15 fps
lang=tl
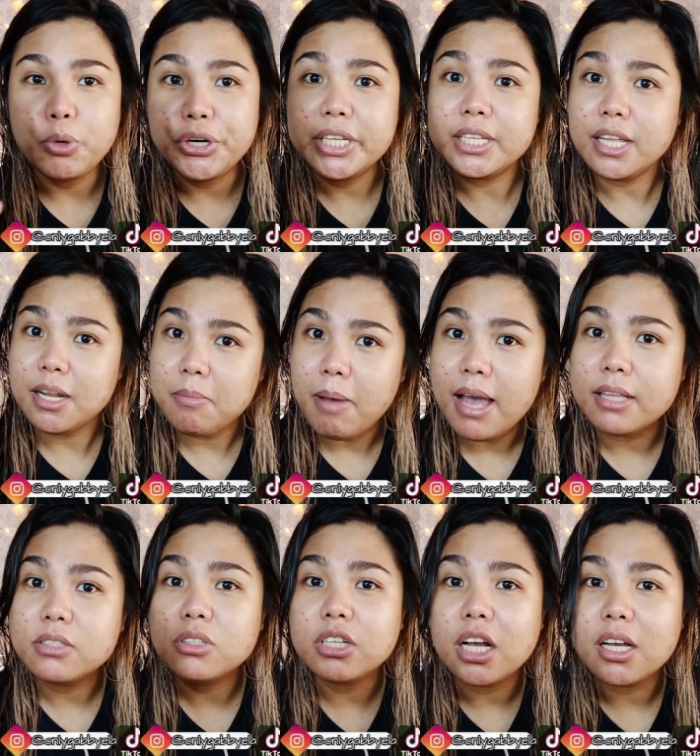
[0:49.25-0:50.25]
morning na
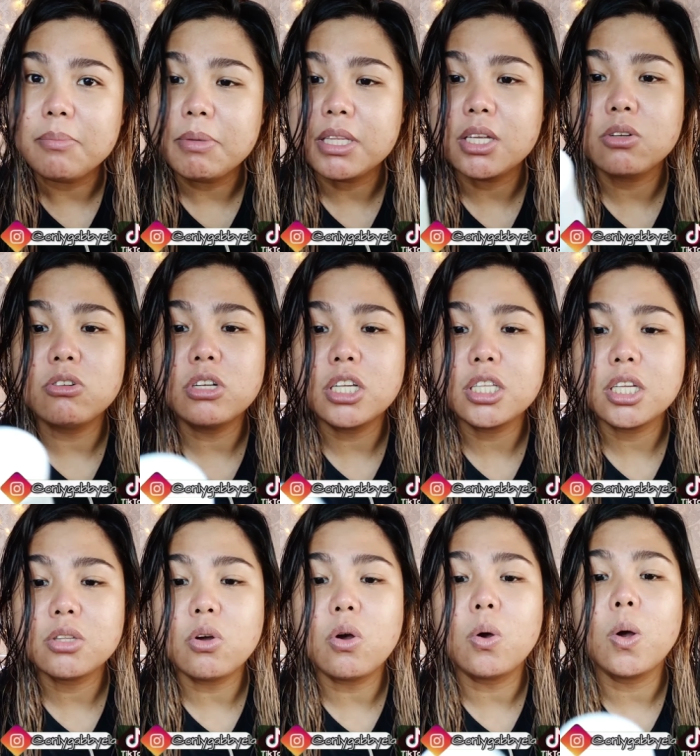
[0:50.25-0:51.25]
naman so gagamitin ko
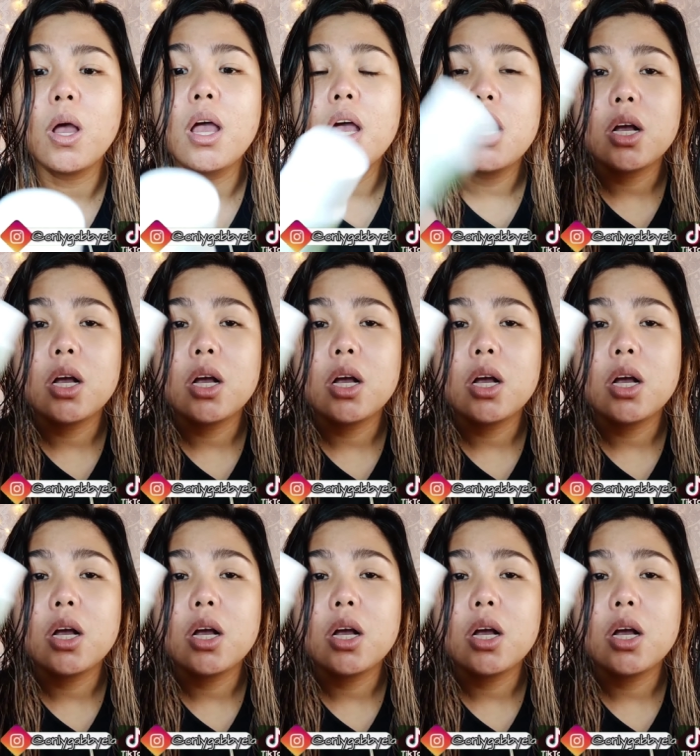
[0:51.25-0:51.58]
ulit itong